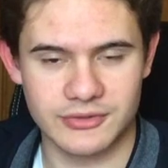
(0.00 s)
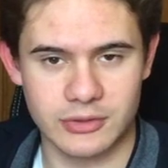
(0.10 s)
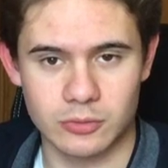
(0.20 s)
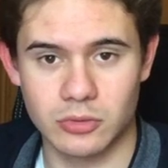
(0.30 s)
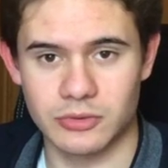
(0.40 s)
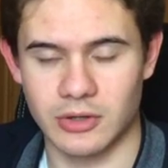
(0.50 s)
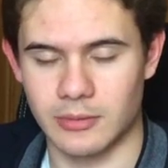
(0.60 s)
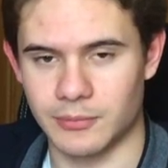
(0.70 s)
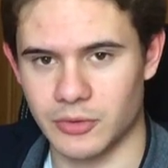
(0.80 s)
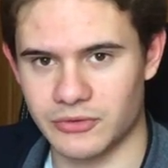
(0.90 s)
assez courte,
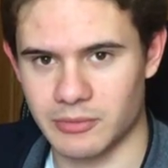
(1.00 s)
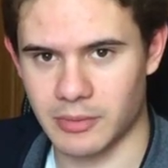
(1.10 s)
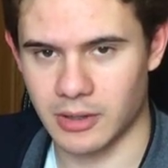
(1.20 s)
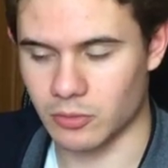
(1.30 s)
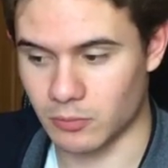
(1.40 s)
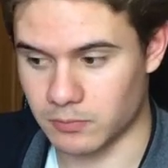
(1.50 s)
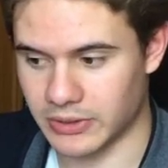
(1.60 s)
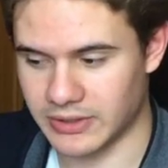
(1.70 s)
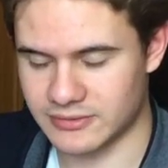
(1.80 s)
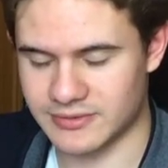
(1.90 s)
en même temps c'est pas, un
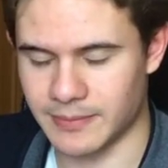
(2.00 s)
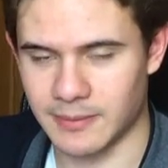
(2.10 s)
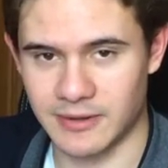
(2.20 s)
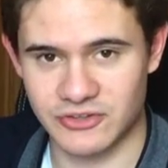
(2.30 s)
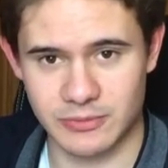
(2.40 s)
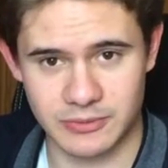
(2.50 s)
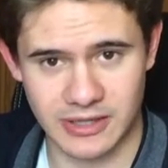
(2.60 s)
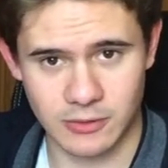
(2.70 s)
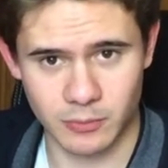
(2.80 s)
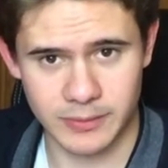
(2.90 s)
pas un principe
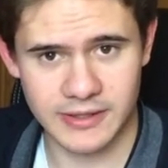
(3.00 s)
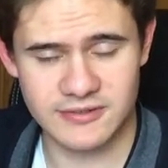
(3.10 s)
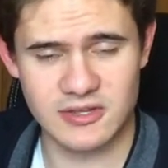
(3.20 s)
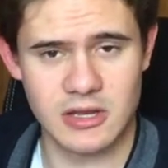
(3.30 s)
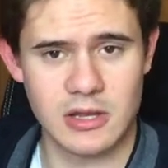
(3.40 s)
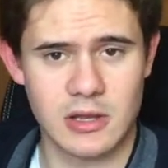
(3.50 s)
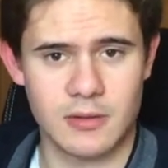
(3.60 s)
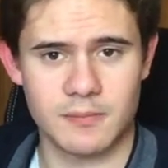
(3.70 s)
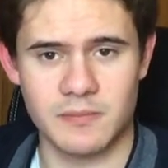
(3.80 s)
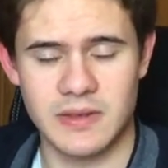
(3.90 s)
très complexe,
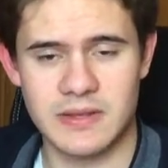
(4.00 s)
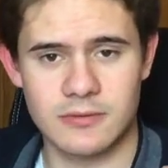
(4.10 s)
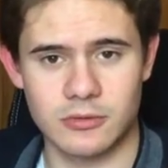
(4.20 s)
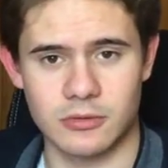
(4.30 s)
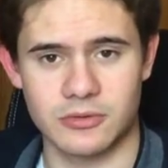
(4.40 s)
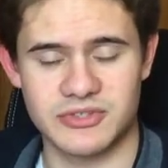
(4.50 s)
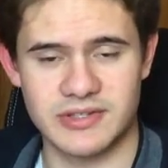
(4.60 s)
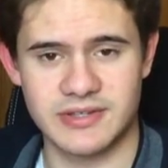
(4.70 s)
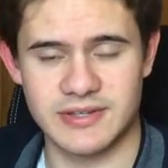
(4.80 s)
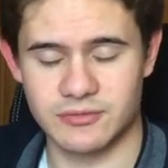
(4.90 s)
mais euh,
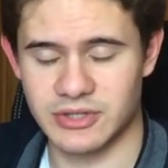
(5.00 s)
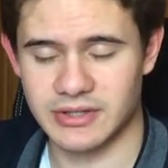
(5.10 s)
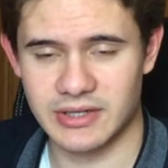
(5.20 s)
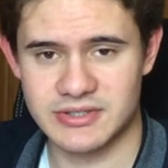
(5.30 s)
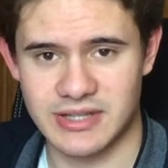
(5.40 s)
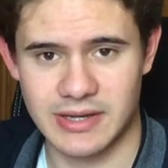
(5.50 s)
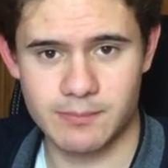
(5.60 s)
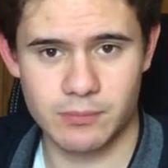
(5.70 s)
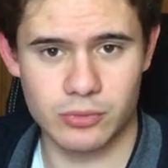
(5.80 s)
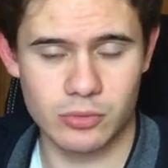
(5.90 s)
si ça vous intéresse d'aller
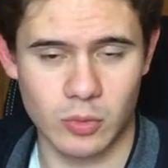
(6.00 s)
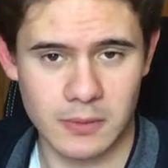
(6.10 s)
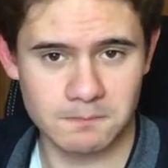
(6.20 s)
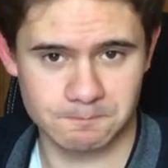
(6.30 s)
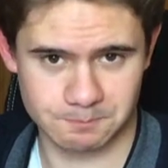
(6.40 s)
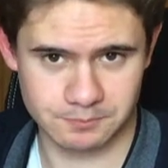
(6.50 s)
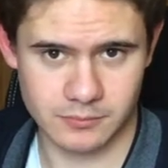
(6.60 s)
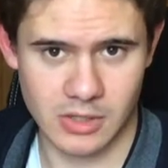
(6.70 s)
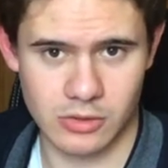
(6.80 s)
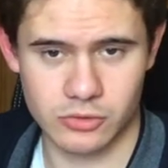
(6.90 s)
plus loin,
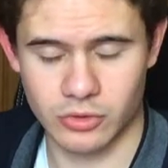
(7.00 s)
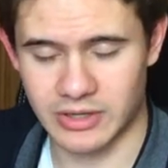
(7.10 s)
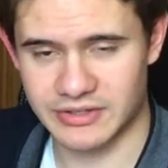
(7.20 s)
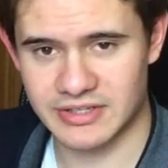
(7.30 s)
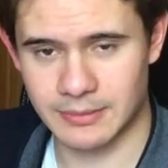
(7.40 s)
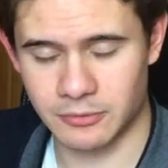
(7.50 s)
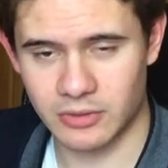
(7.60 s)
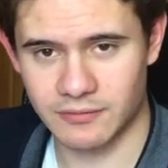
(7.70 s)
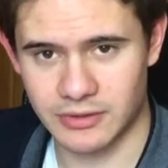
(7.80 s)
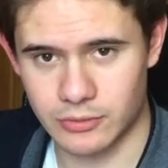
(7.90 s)
dans la description
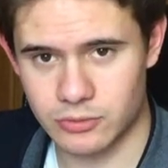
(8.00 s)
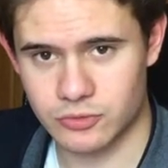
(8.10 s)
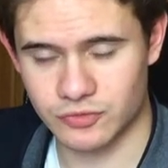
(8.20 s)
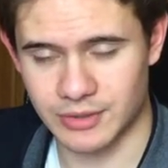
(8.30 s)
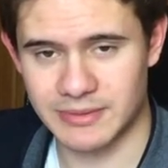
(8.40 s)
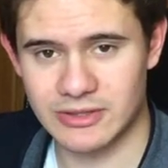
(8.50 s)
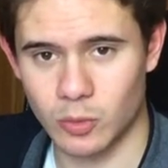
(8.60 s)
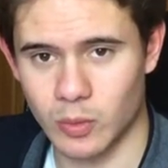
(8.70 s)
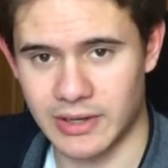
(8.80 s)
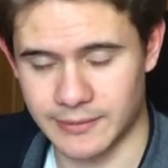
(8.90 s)
de la vidéo, je vous ai mis
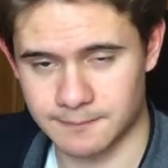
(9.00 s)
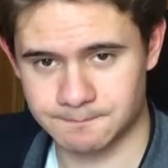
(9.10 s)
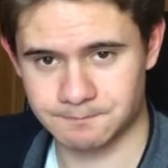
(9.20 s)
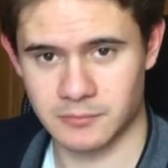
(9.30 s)
trois liens.